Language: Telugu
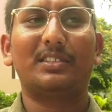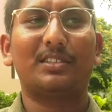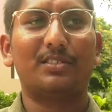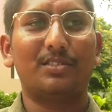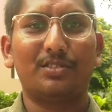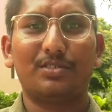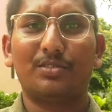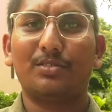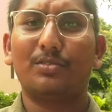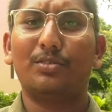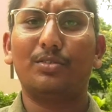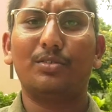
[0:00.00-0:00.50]

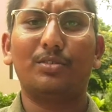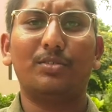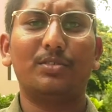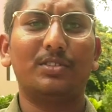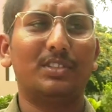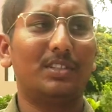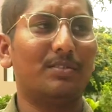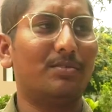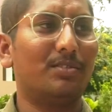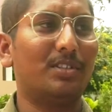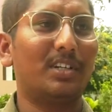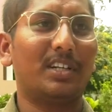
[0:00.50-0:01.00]
కృష్ణుడు
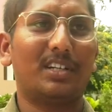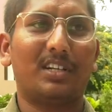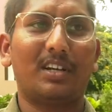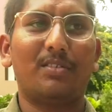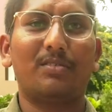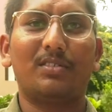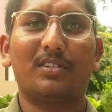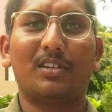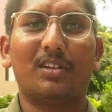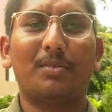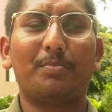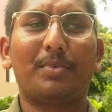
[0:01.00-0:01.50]
శివుడు ఎట్లా
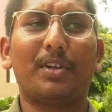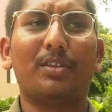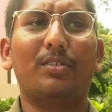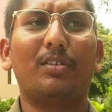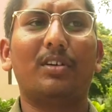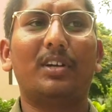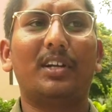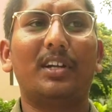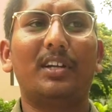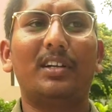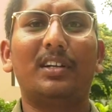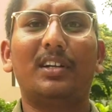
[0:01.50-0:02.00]
ఉంటారో ప్రతి
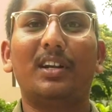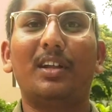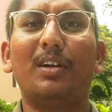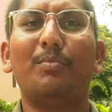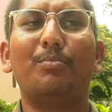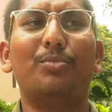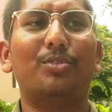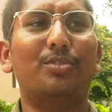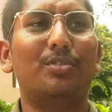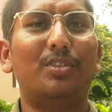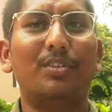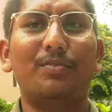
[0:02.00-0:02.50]
ఒక్క ఇంట్లో
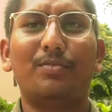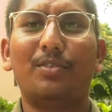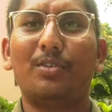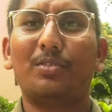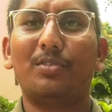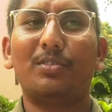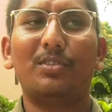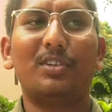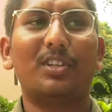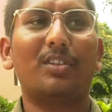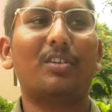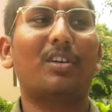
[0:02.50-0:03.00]
బుద్ధుని
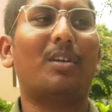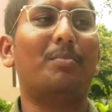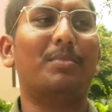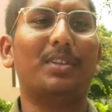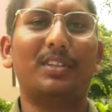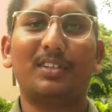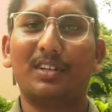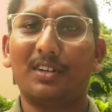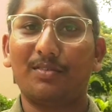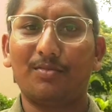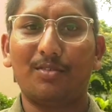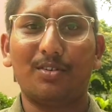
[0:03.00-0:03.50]
ఫోటో ఉంటుంది ఒక
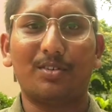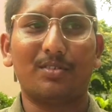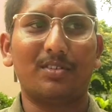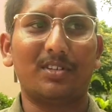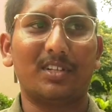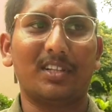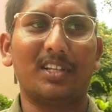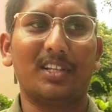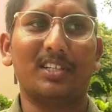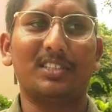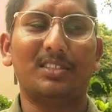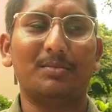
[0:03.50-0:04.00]
అంబేద్కర్ ఫోటో
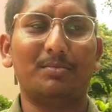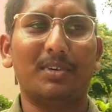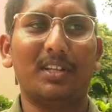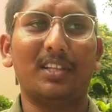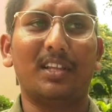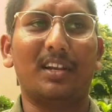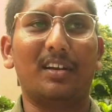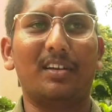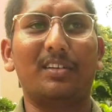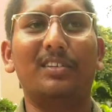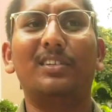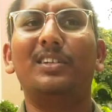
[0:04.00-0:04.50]
ఉంటుంది అసిబాద్
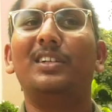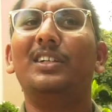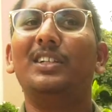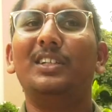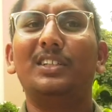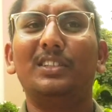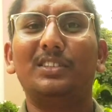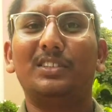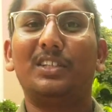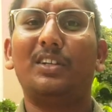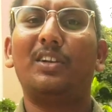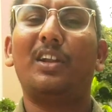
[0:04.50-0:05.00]
ఏరియాలో
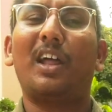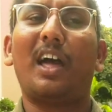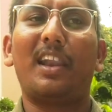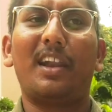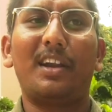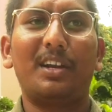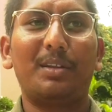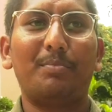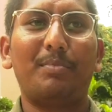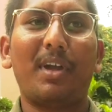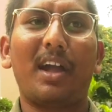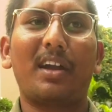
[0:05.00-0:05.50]
సో నేను
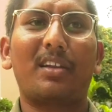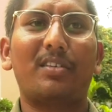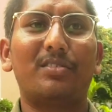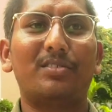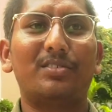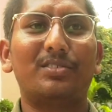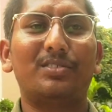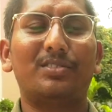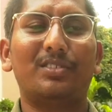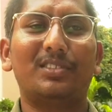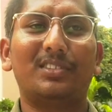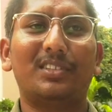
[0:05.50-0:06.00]
అలాంటి బ్యాక్గ్రౌండ్
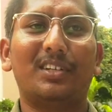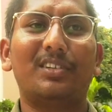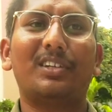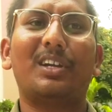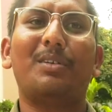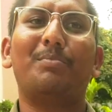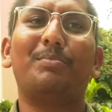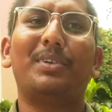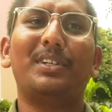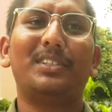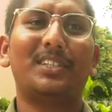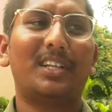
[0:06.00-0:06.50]
నుంచి వచ్చాను
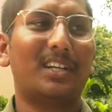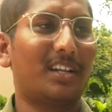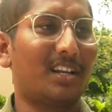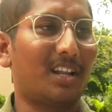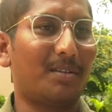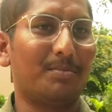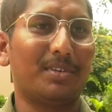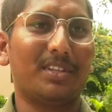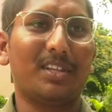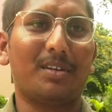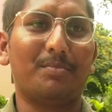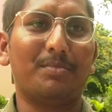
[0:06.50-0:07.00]
కంపల్సరీగా
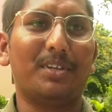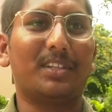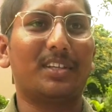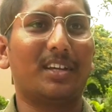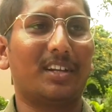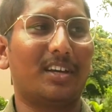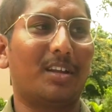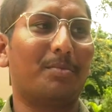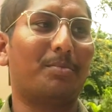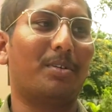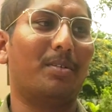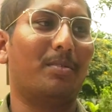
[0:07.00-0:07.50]
నా మీద
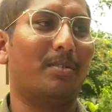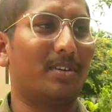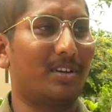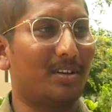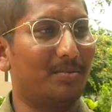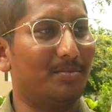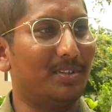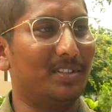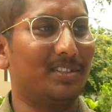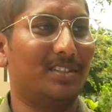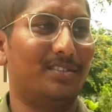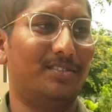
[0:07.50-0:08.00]
అంబేద్కర్ గారి ప్రభావం
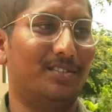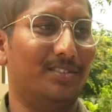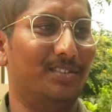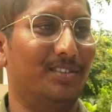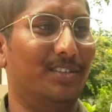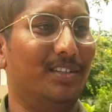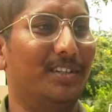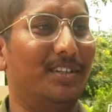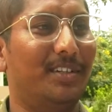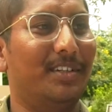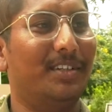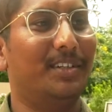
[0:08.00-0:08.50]
కంపల్సరీ ఉంటుంది